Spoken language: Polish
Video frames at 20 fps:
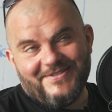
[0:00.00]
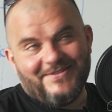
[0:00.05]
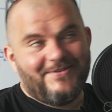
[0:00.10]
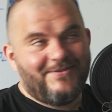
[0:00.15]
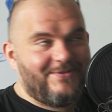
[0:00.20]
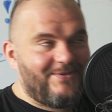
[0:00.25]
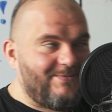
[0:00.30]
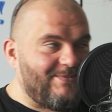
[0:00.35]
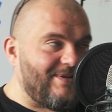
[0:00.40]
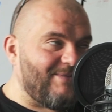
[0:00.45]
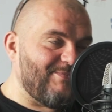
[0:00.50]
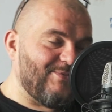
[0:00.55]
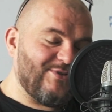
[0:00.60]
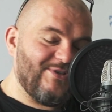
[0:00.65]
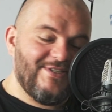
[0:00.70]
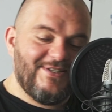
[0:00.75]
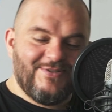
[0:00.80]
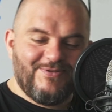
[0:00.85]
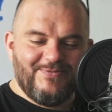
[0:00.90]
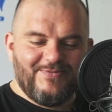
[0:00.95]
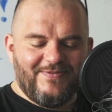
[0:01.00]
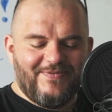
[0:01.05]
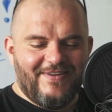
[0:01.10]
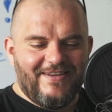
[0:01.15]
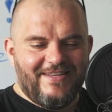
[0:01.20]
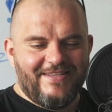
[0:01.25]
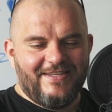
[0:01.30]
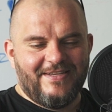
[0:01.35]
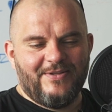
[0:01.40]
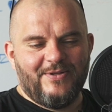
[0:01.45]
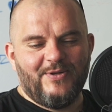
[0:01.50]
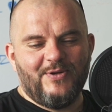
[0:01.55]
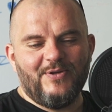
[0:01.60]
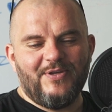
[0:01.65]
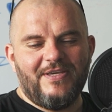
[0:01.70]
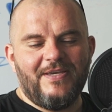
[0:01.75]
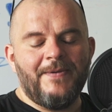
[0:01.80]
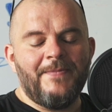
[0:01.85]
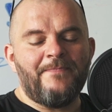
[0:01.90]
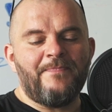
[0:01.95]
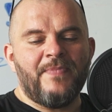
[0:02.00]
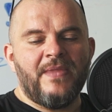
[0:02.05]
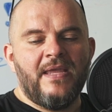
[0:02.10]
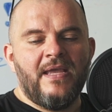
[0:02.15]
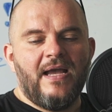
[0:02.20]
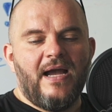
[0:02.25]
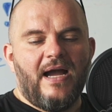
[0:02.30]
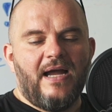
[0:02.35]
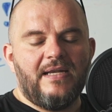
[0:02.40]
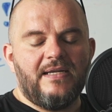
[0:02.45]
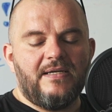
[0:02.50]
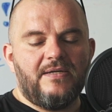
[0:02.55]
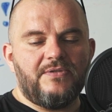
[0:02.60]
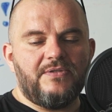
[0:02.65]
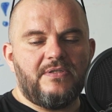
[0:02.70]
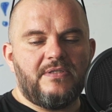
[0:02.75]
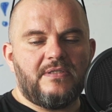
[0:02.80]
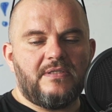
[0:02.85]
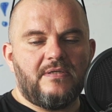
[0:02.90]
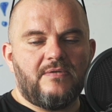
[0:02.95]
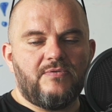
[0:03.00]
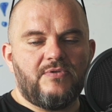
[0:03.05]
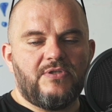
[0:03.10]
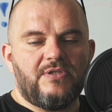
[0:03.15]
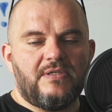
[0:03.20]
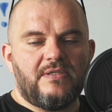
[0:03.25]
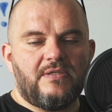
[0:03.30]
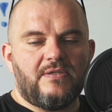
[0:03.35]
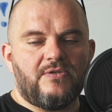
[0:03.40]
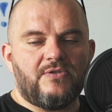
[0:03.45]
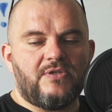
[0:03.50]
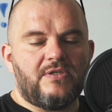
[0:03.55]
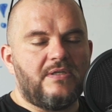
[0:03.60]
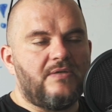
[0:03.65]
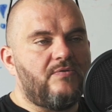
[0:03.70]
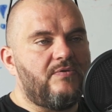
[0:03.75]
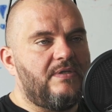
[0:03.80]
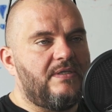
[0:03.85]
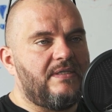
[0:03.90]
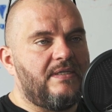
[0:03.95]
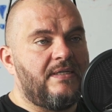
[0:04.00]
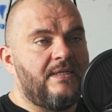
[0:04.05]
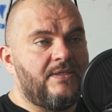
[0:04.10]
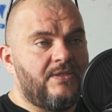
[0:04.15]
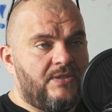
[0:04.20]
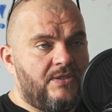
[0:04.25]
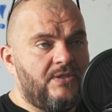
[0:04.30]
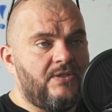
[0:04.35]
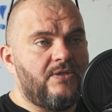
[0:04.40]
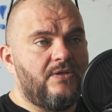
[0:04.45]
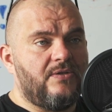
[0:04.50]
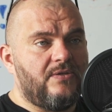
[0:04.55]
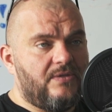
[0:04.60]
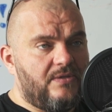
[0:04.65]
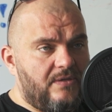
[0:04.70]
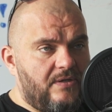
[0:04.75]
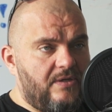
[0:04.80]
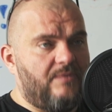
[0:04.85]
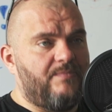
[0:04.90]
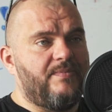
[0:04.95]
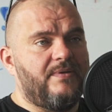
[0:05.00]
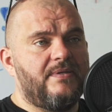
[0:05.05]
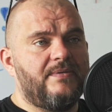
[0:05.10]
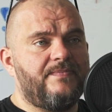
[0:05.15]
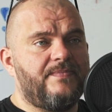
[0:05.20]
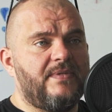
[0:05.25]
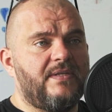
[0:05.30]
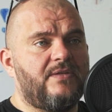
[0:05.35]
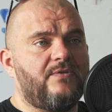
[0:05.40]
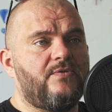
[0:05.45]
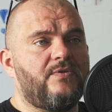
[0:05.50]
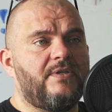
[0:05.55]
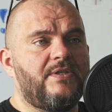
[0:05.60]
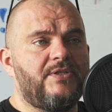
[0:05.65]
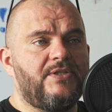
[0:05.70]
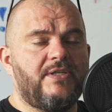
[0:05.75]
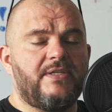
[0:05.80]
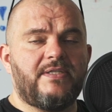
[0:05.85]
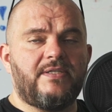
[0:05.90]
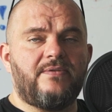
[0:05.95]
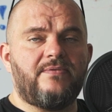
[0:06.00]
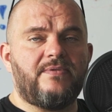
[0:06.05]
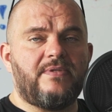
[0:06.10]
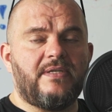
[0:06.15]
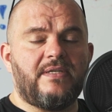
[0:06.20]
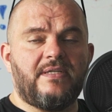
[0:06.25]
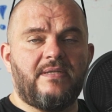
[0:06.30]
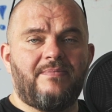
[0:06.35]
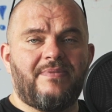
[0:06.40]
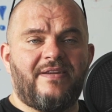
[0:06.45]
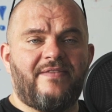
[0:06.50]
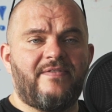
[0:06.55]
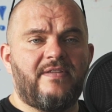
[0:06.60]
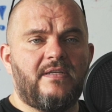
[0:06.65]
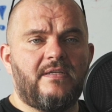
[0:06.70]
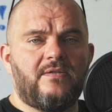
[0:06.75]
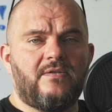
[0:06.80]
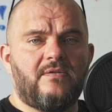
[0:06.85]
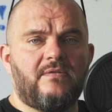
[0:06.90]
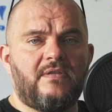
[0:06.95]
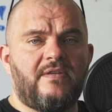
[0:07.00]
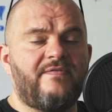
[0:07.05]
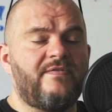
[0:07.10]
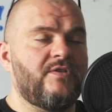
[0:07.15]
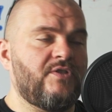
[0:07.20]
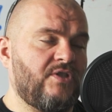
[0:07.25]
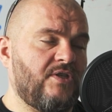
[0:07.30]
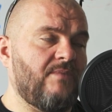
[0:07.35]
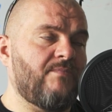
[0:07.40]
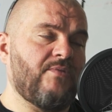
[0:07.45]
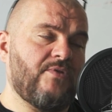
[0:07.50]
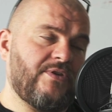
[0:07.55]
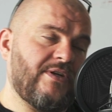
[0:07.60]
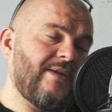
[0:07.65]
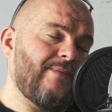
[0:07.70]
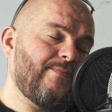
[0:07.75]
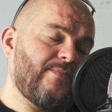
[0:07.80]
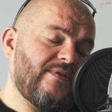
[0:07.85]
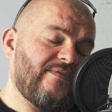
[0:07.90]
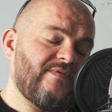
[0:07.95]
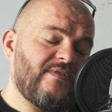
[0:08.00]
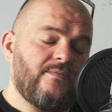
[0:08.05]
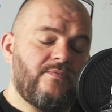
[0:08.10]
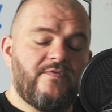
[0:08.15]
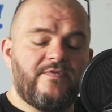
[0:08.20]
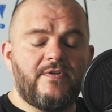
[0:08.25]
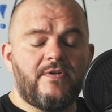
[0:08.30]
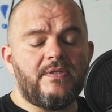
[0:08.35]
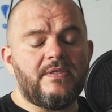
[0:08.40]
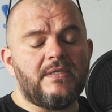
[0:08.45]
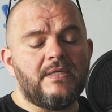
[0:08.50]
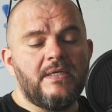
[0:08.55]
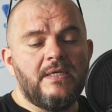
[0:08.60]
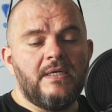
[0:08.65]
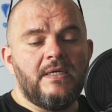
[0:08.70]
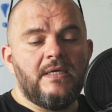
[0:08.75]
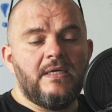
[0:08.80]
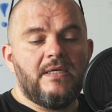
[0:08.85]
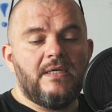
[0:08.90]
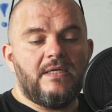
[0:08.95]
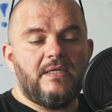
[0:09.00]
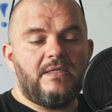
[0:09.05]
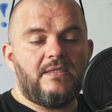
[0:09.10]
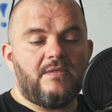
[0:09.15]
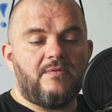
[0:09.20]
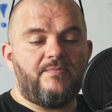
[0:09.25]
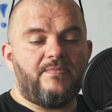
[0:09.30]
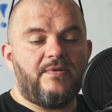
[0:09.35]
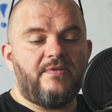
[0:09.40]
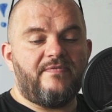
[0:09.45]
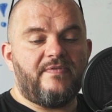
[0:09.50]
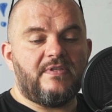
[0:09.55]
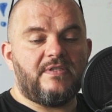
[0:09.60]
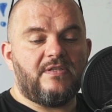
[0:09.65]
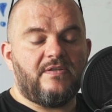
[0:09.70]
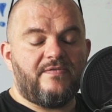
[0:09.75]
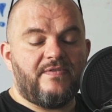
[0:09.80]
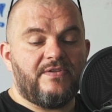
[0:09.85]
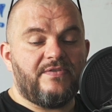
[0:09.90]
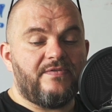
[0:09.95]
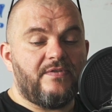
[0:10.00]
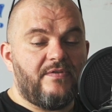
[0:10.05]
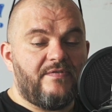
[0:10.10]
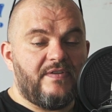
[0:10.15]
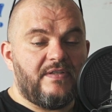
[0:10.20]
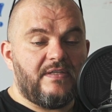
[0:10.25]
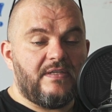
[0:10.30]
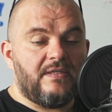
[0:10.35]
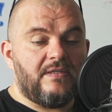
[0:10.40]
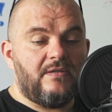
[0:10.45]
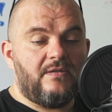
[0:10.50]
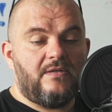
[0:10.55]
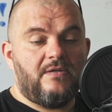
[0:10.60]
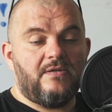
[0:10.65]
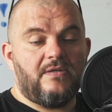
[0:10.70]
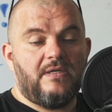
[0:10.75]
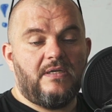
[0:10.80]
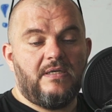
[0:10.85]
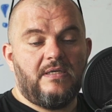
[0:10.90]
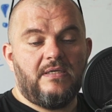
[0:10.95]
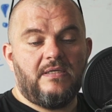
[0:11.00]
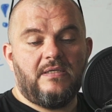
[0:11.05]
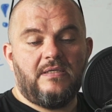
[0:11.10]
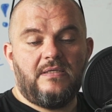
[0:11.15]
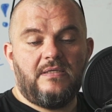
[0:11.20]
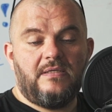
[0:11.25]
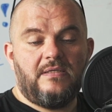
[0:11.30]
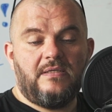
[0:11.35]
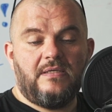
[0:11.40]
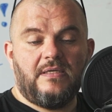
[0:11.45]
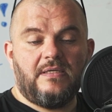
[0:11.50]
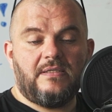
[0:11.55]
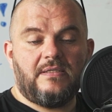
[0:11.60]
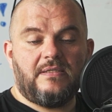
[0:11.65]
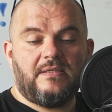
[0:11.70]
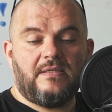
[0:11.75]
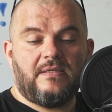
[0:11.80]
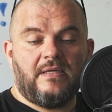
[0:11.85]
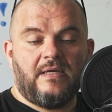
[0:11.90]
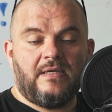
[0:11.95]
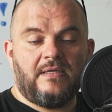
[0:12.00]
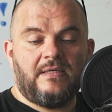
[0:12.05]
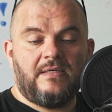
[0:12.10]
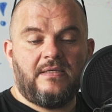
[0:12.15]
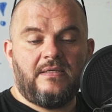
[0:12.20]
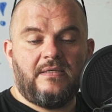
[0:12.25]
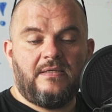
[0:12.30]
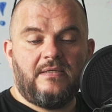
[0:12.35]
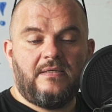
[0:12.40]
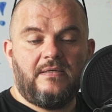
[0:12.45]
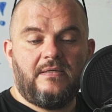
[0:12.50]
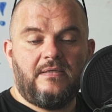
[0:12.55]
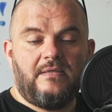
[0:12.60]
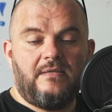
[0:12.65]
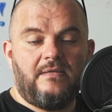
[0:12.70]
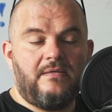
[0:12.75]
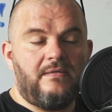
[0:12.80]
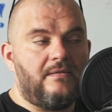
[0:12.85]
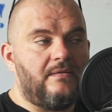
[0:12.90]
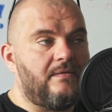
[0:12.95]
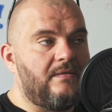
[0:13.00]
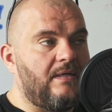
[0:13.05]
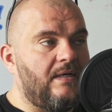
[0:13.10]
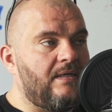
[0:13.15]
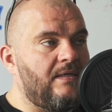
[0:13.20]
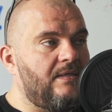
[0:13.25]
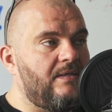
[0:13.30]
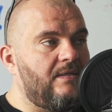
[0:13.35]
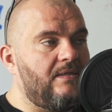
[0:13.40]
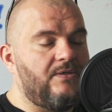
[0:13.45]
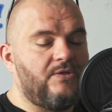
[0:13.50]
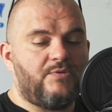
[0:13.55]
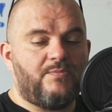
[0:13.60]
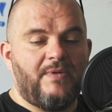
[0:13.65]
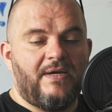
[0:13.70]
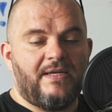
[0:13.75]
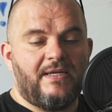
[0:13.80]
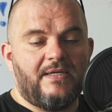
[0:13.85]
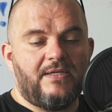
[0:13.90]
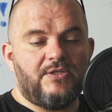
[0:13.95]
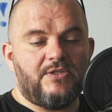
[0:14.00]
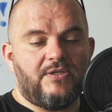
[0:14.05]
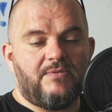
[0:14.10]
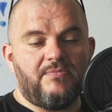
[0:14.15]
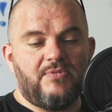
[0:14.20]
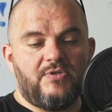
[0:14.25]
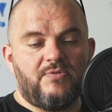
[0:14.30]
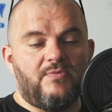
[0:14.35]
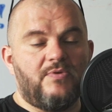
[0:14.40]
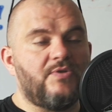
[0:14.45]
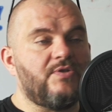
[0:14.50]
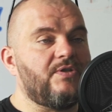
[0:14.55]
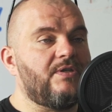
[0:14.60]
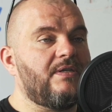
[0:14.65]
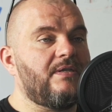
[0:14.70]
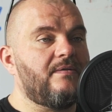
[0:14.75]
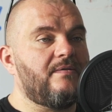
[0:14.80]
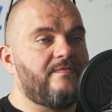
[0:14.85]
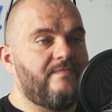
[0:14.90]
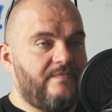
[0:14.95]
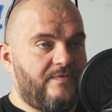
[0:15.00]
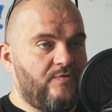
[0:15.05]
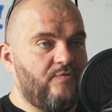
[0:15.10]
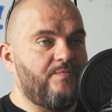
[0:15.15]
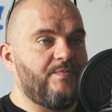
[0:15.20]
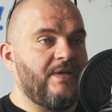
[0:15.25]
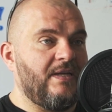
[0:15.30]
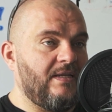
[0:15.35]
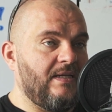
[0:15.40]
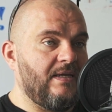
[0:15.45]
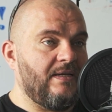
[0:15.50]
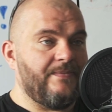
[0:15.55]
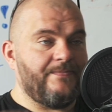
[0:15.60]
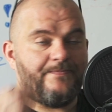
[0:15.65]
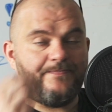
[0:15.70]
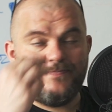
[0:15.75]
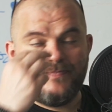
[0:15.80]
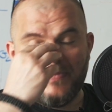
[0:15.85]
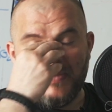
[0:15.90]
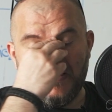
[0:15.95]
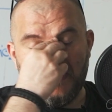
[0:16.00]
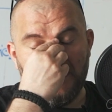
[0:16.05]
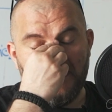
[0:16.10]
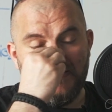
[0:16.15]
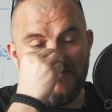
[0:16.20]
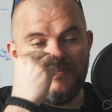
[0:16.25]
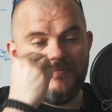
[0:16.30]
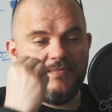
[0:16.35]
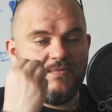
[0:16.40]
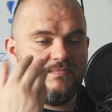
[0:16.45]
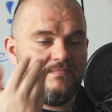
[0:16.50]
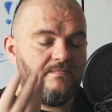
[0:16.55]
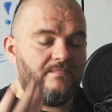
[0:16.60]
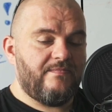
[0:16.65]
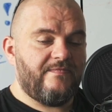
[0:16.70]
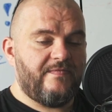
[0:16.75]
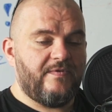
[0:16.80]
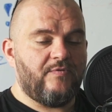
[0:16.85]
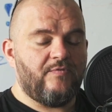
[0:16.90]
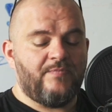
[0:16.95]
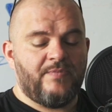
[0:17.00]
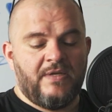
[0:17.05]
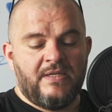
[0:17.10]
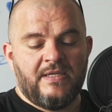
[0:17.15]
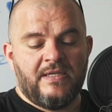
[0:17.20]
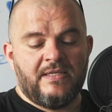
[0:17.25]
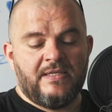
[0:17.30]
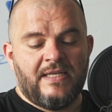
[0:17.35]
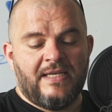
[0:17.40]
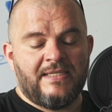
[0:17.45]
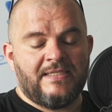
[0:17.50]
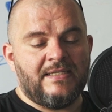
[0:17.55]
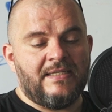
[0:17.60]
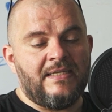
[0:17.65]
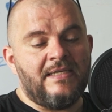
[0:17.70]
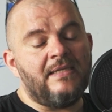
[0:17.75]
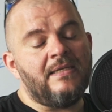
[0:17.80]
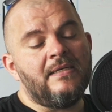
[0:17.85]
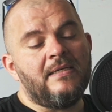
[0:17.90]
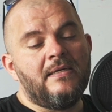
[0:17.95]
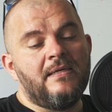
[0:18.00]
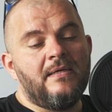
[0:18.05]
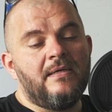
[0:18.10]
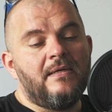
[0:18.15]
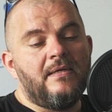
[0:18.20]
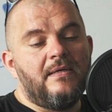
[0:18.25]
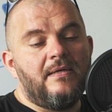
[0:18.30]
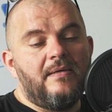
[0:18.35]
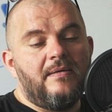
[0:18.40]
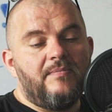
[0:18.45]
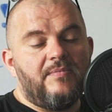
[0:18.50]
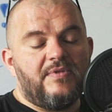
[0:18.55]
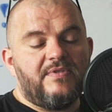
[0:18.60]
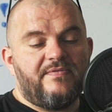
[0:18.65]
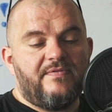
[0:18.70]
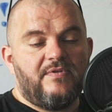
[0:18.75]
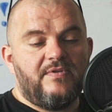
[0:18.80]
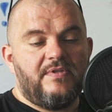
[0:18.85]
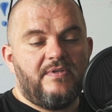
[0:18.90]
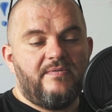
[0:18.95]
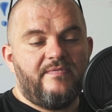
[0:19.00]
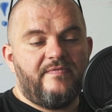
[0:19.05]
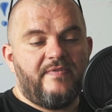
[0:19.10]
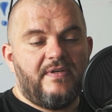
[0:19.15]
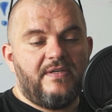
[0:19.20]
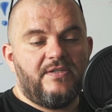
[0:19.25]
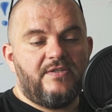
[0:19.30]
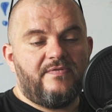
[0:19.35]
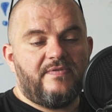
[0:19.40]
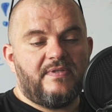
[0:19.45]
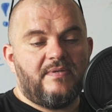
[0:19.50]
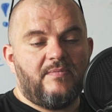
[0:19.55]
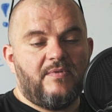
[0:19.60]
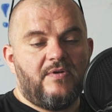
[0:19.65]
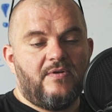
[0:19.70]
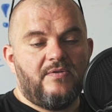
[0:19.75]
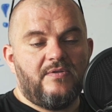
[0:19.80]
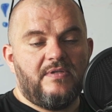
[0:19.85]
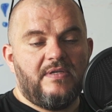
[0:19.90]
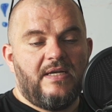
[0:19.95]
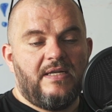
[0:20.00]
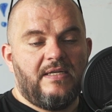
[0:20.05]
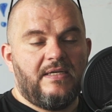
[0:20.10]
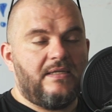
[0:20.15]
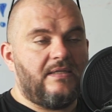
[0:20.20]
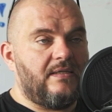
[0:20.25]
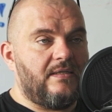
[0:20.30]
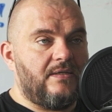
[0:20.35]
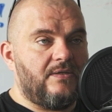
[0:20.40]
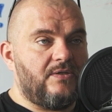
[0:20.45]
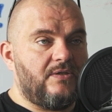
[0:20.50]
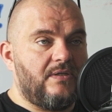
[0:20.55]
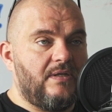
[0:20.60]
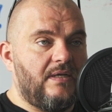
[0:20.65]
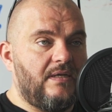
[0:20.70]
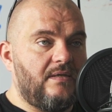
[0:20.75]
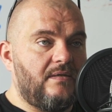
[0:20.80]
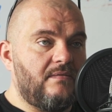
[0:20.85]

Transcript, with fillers: No dobra, może i skupowania technologii, ale oni chcą się troszkę uniezależnić od ropy, na której siedzą tak naprawdę, to najwyższa pora, prawdę mówiąc, i chcą poinwestować w nowe technologie i jest taki, taki szmerek, że być może wykupienie, mm, wykupienie Tesli pozwoli im wejść w samochody elektryczne.